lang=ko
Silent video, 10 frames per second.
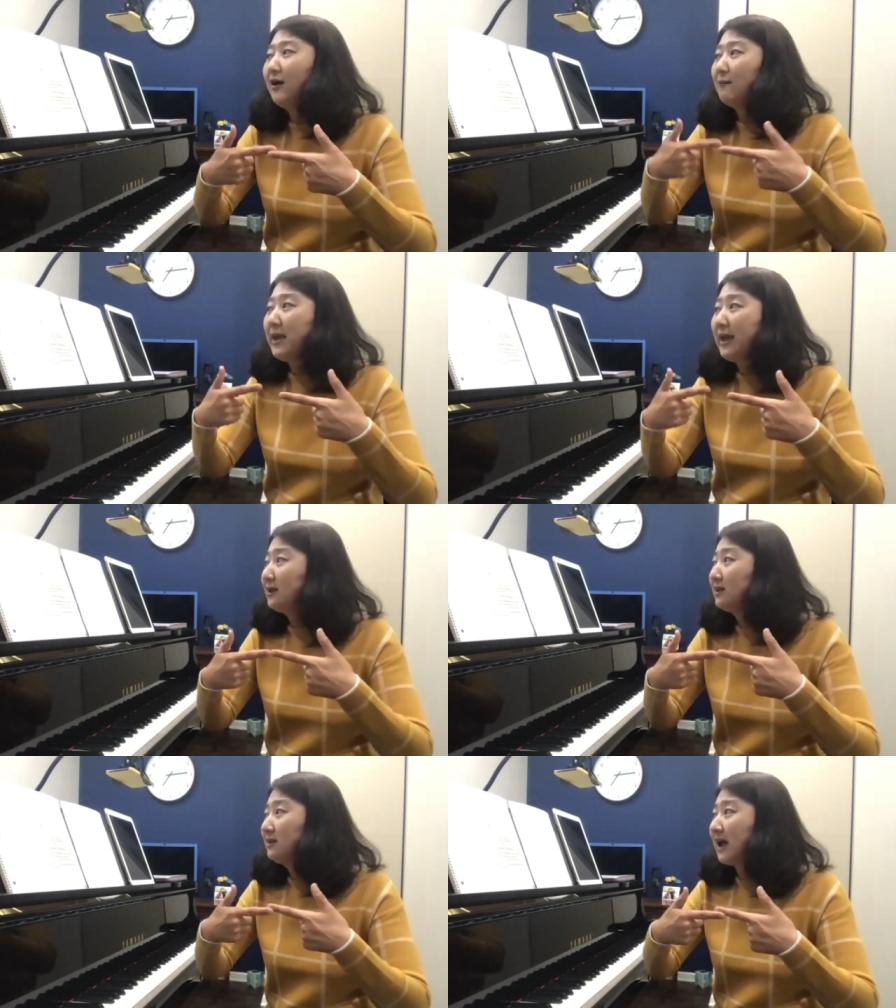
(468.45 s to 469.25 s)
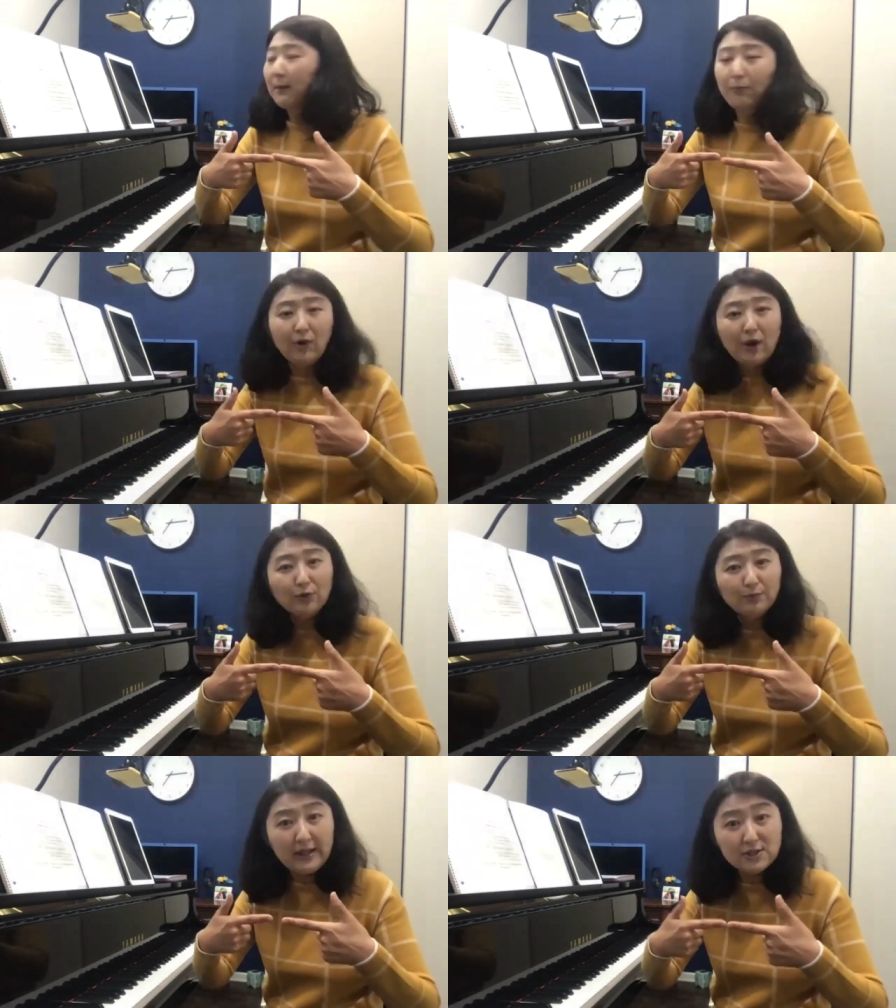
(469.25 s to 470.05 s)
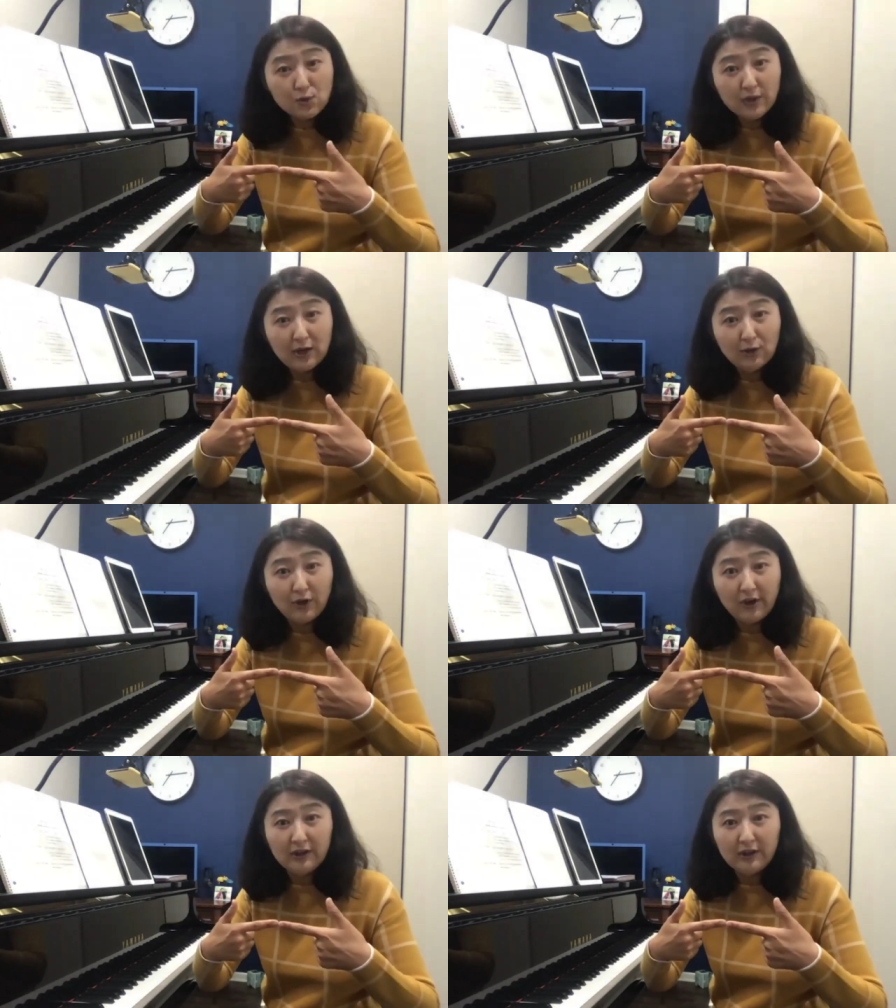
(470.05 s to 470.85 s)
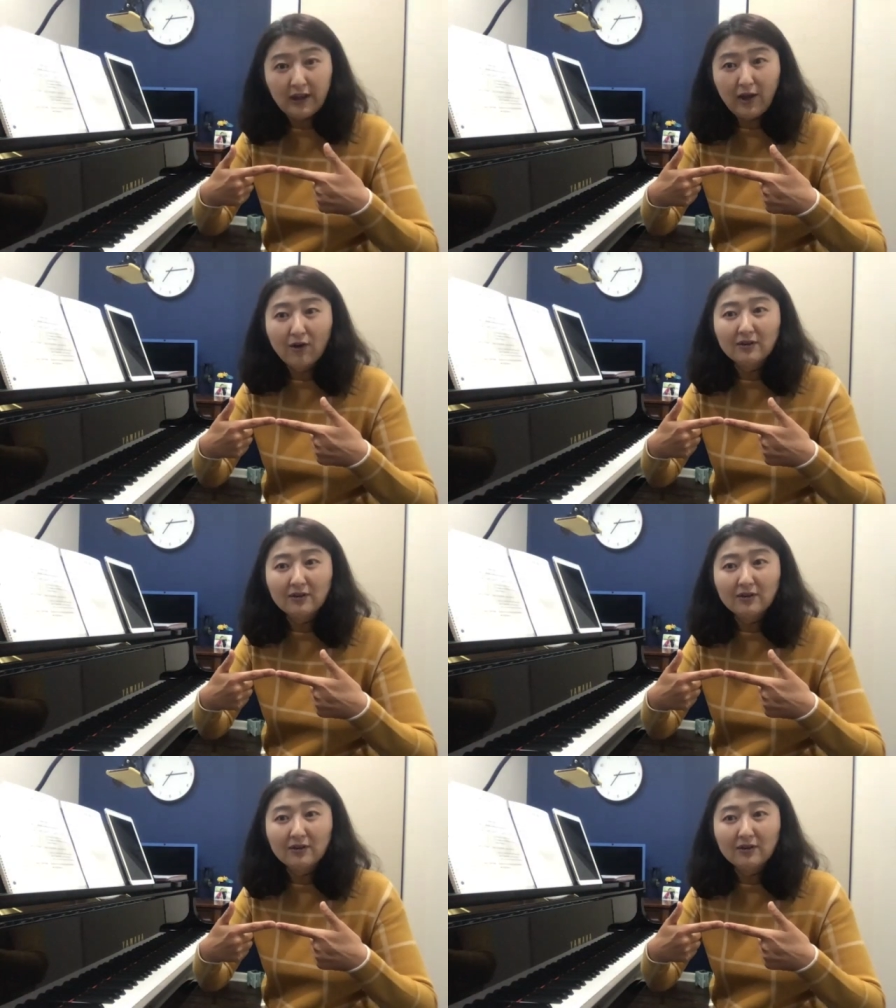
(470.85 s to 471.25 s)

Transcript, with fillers: 메인 악보라고 메인 송이라고 되어 있는데요.